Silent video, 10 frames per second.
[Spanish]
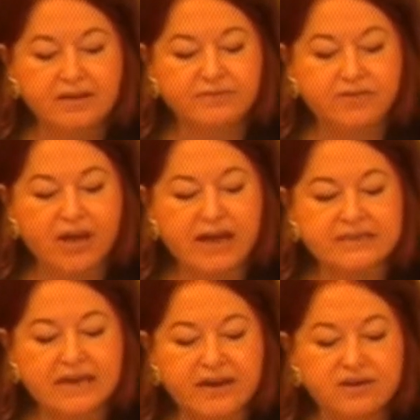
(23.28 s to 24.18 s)
Voy a
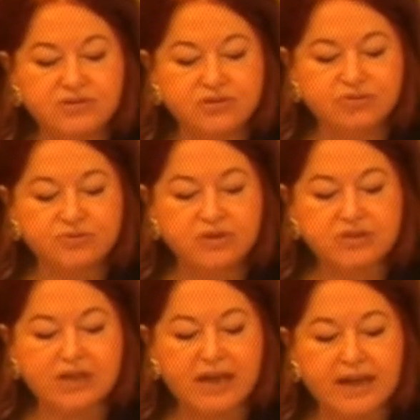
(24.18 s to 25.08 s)
darnos
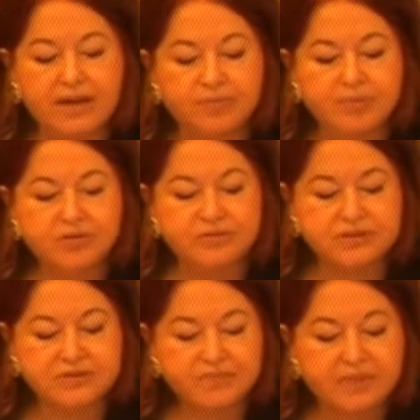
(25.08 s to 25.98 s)
unos
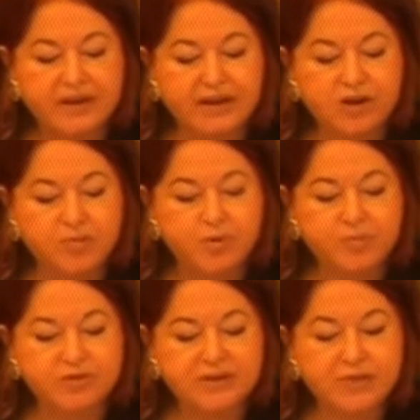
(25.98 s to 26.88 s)
ejemplos de cómo
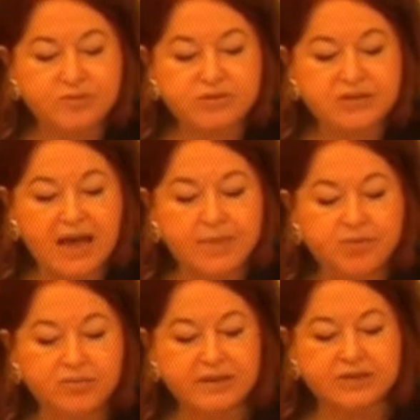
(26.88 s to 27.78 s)
podemos
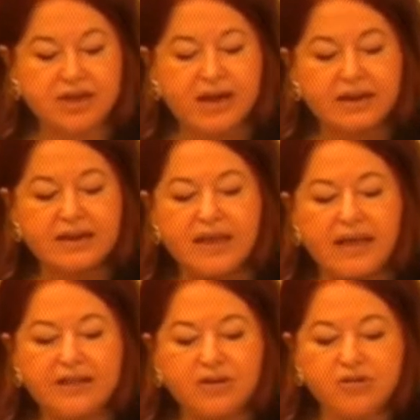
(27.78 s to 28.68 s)
aprovechar
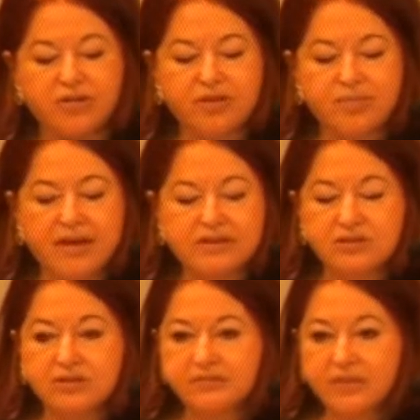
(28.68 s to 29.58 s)
el
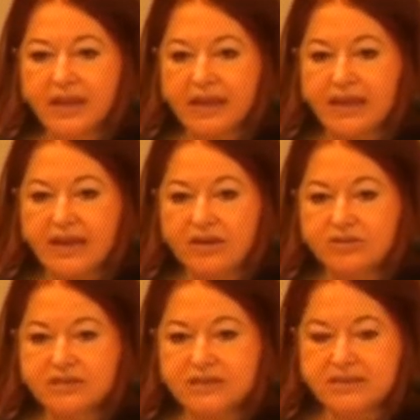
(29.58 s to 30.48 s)
conocimiento y
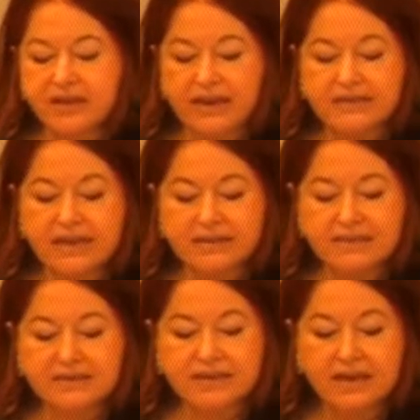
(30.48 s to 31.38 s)
los
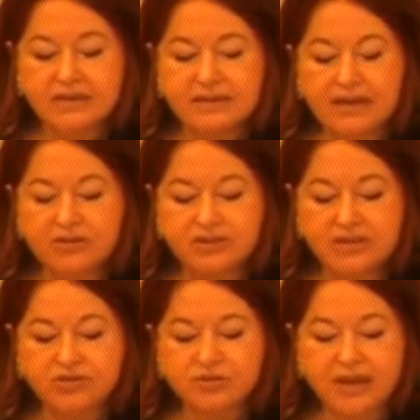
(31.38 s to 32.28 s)
intereses de los
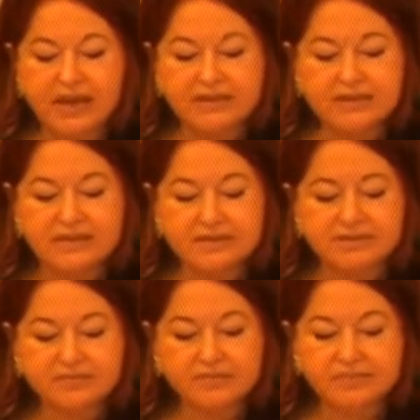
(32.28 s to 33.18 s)
estudiantes.
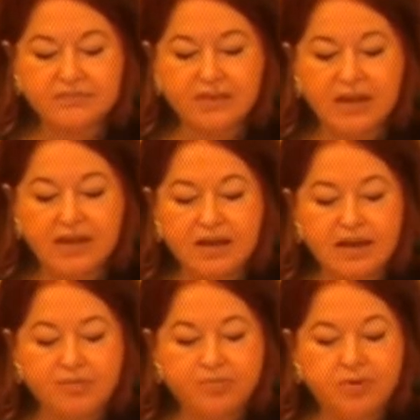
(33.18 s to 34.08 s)

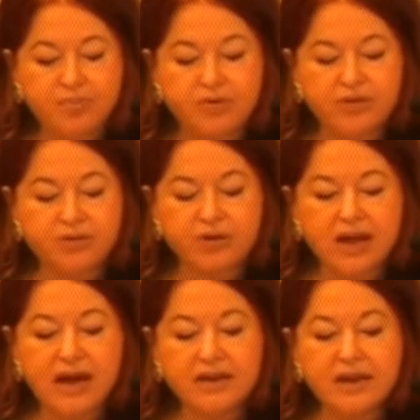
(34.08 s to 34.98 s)

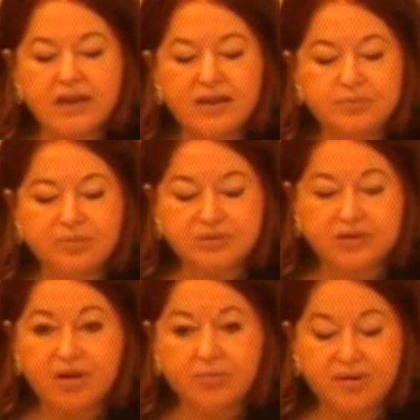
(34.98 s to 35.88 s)
Proporcionar input
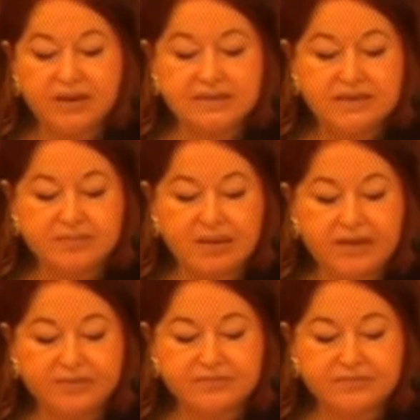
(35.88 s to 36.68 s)
comprensible.